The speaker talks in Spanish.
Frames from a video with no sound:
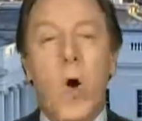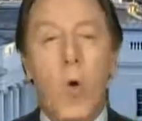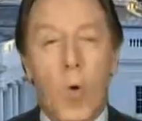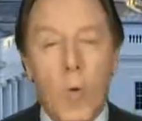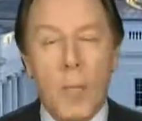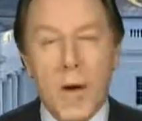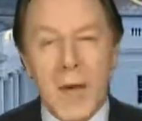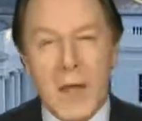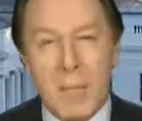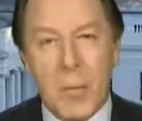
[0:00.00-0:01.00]
un
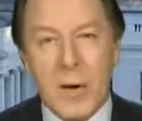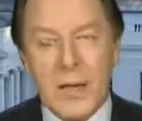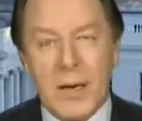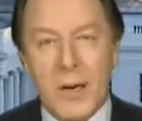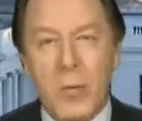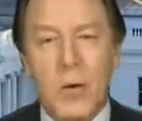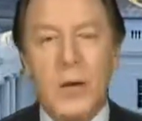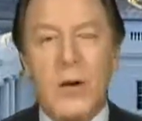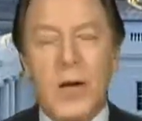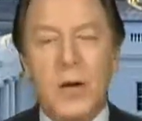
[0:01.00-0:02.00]
mes después, en
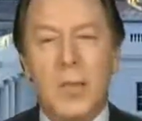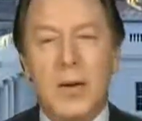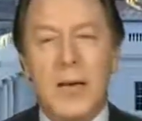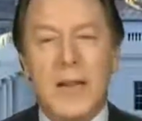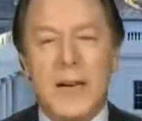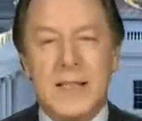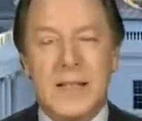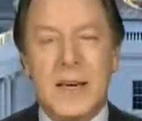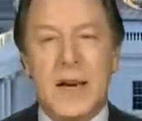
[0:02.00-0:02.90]
junio del 2013,